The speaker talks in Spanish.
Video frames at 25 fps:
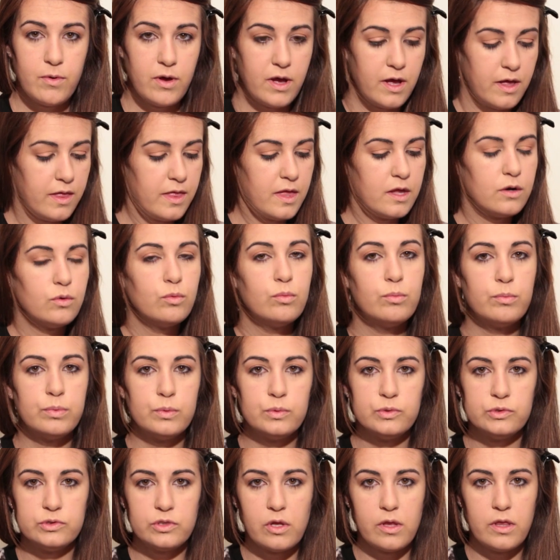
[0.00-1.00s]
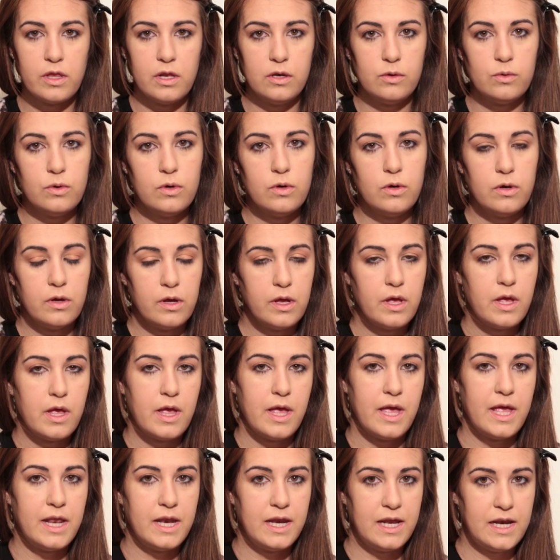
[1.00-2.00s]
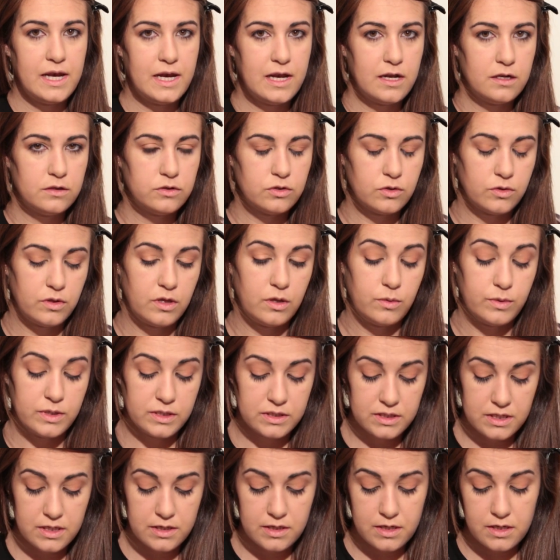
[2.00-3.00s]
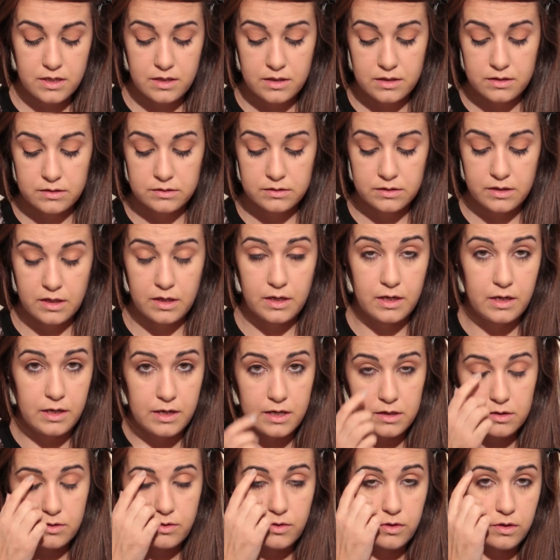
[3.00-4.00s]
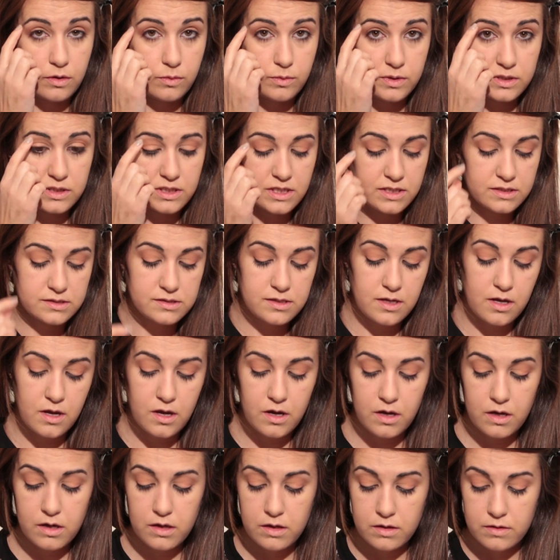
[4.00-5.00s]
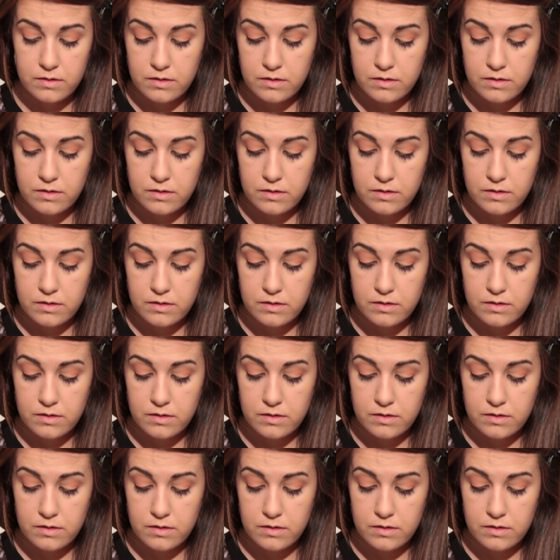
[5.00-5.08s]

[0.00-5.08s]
Vamos a dar un punto de luz en el alto de nuestra, del arco de nuestra ceja